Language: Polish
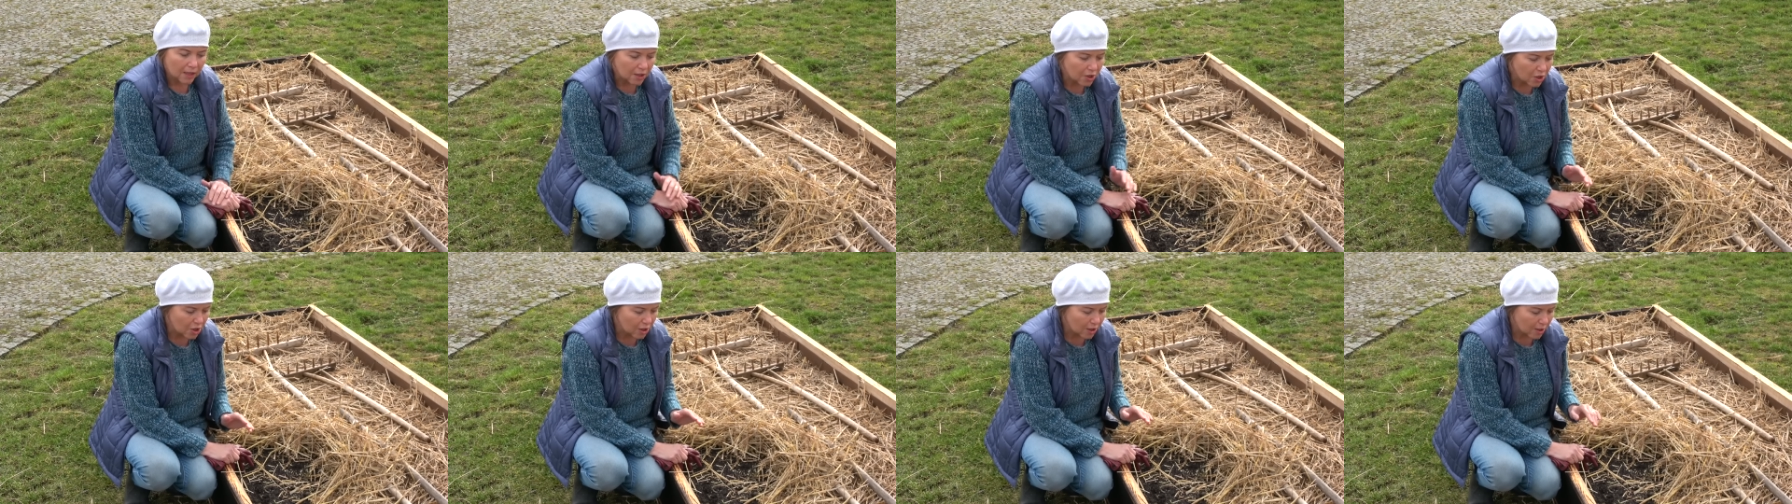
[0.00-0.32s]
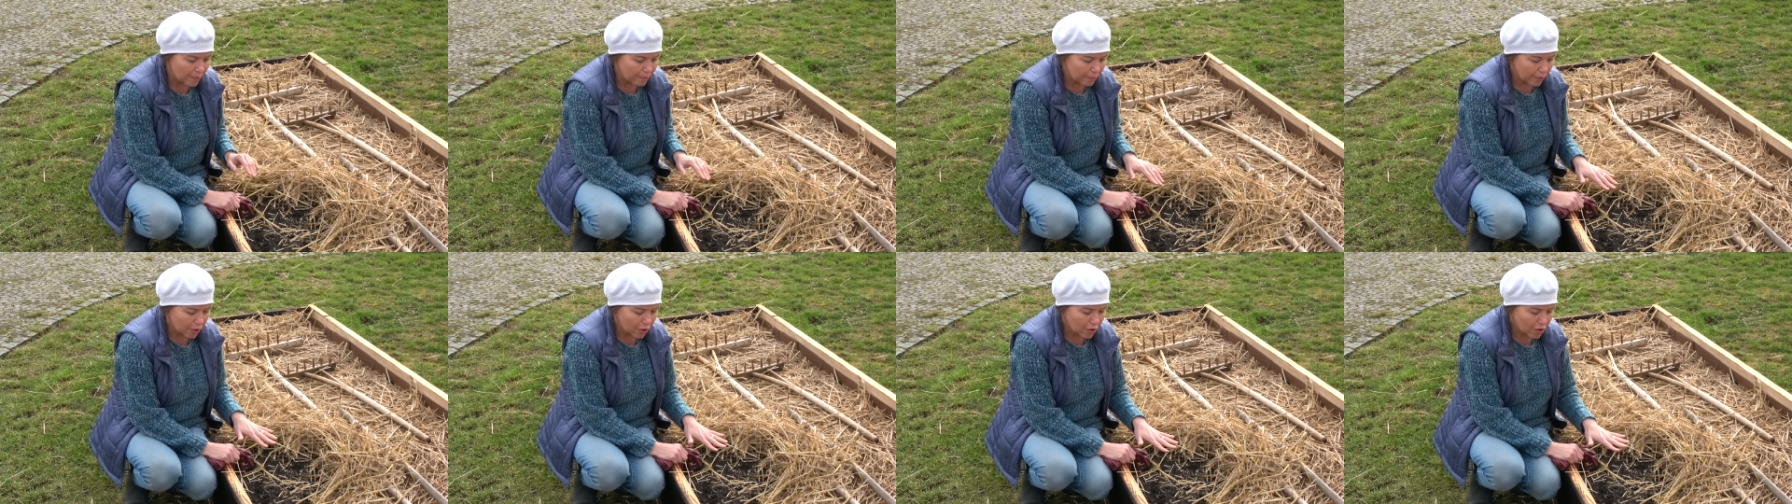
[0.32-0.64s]

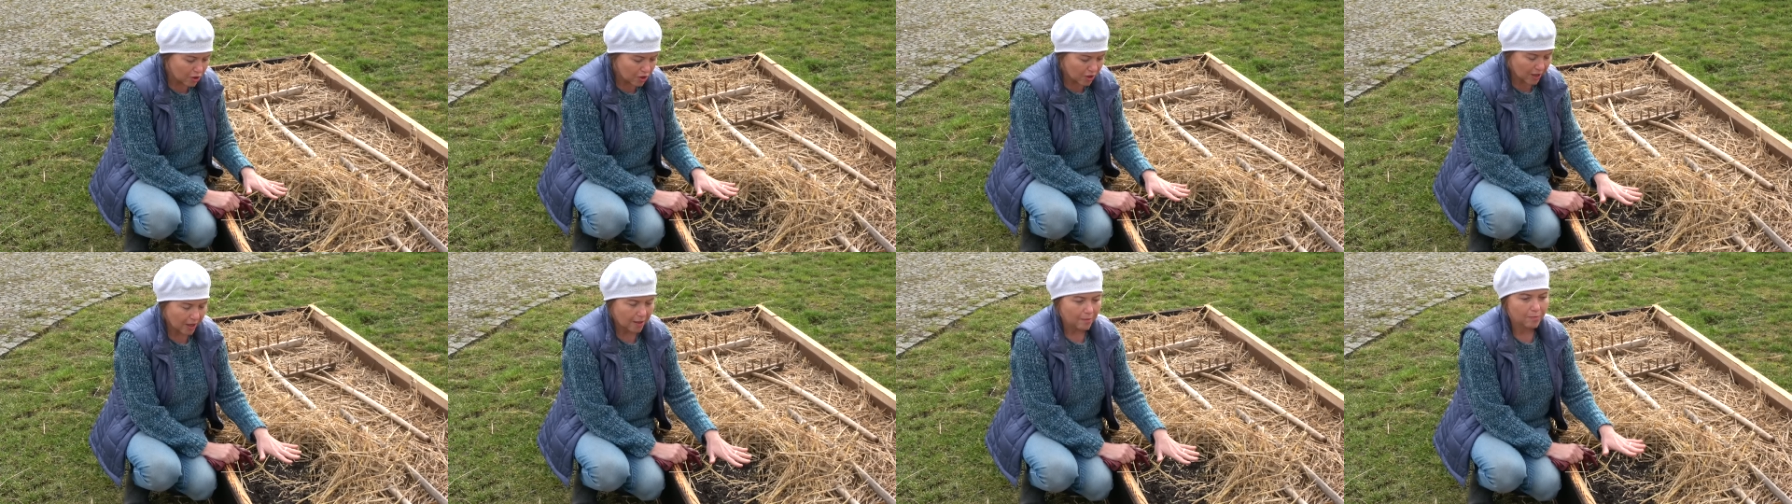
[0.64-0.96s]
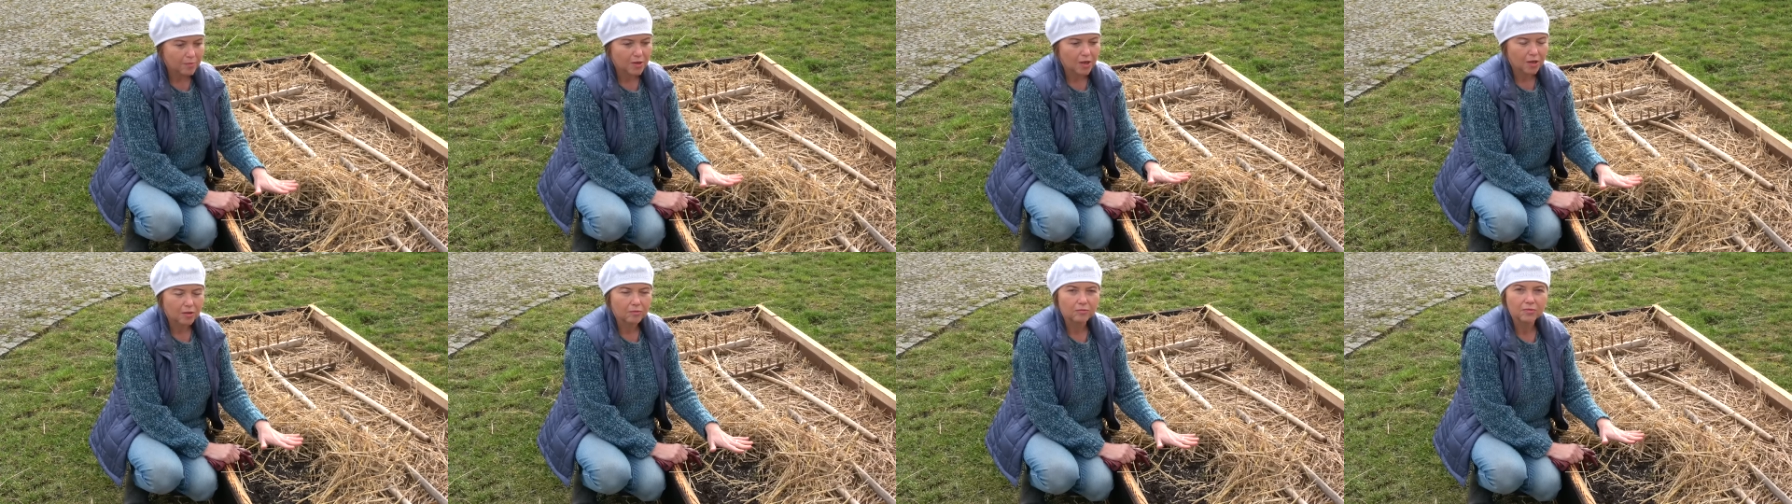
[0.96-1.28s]
czyli pod
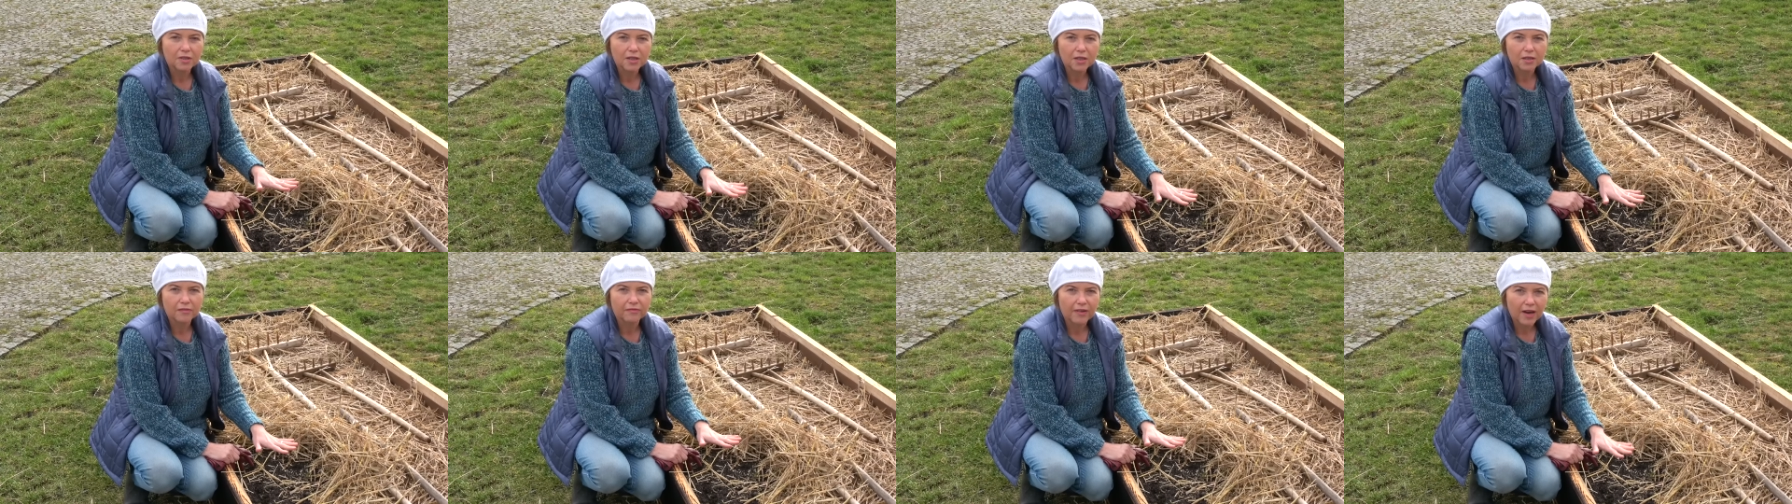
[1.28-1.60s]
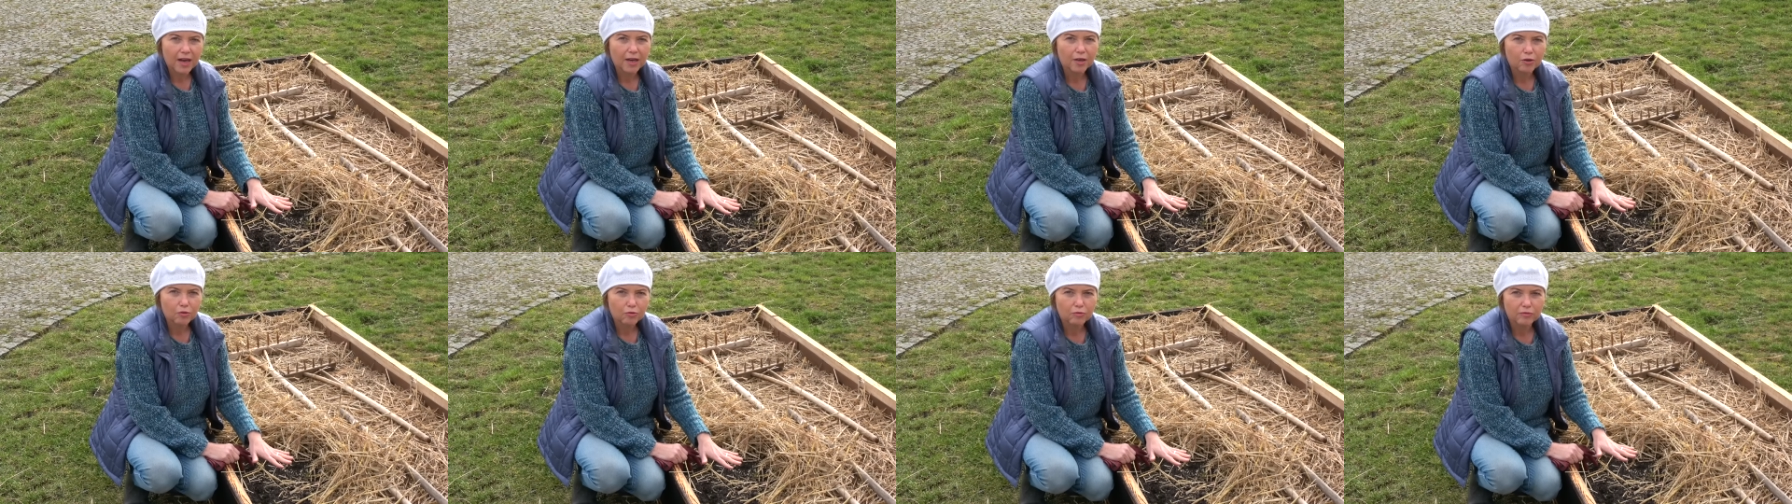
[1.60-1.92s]
ziemią
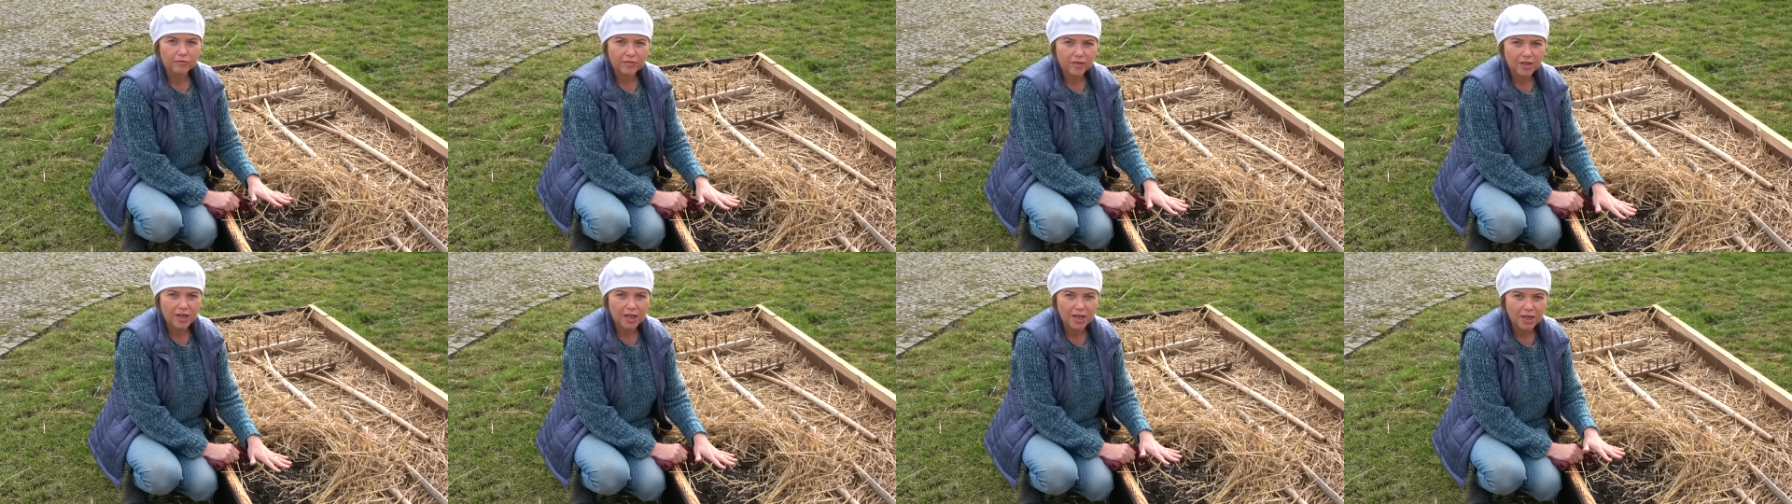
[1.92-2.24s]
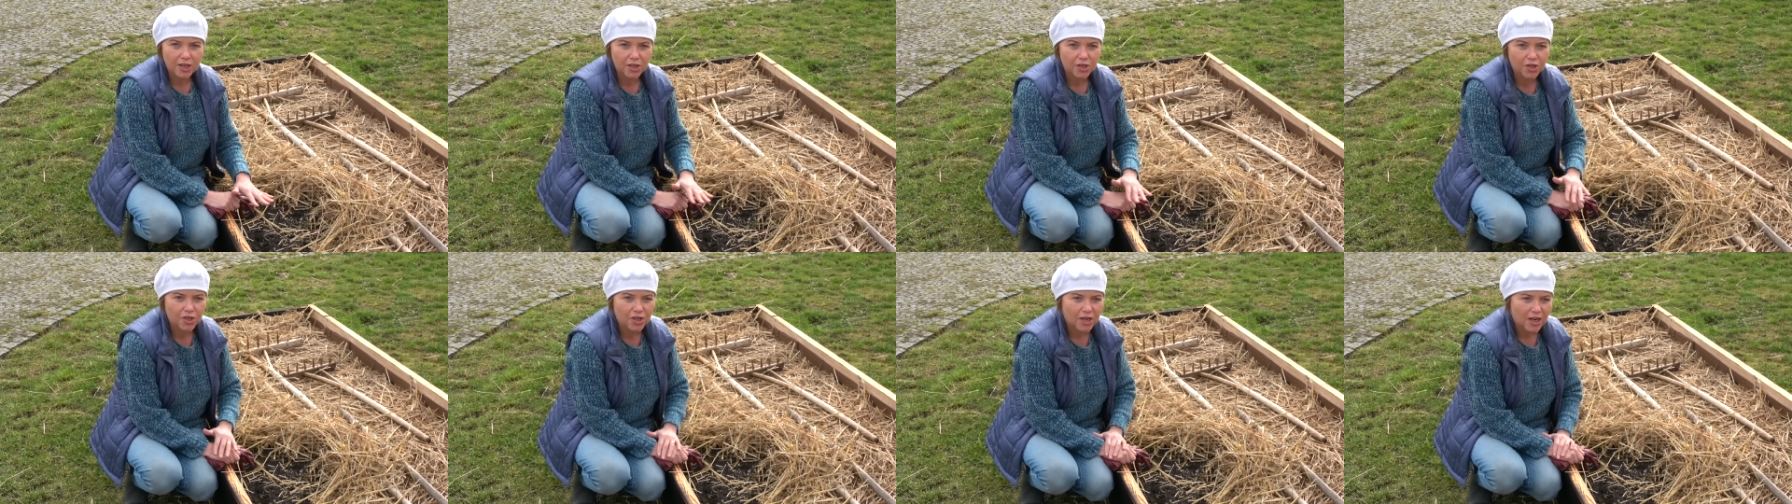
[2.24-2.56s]
trwa
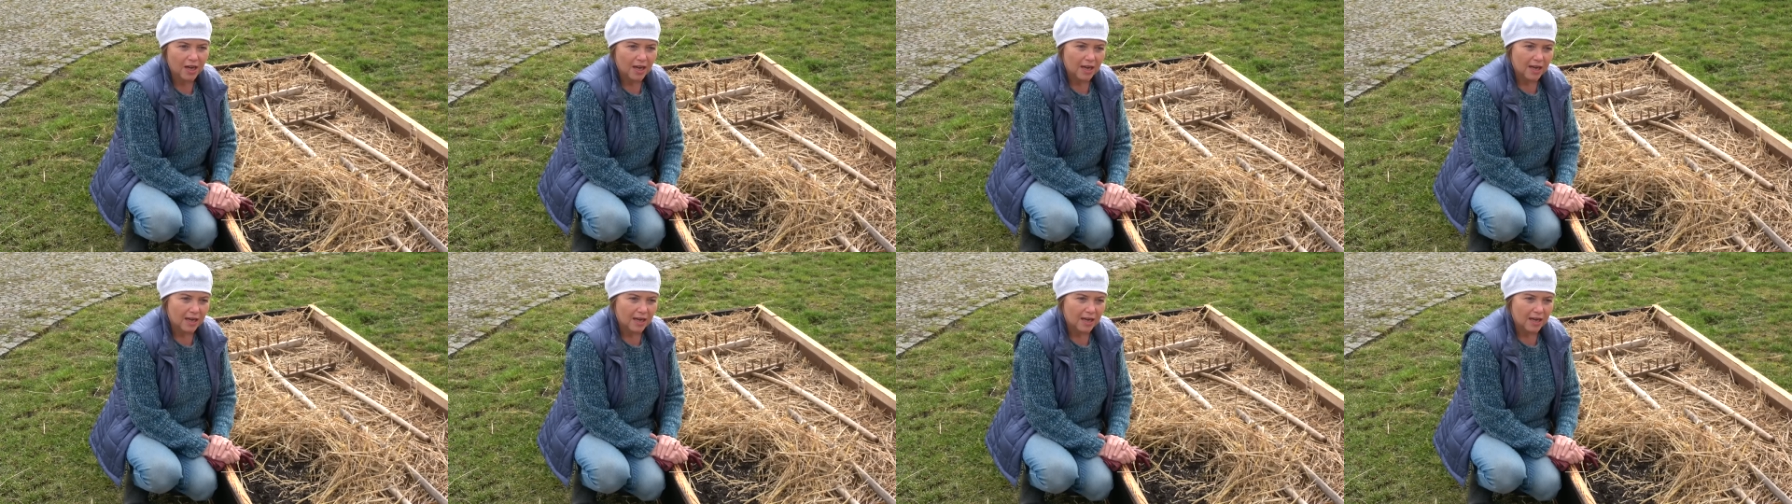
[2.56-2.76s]
również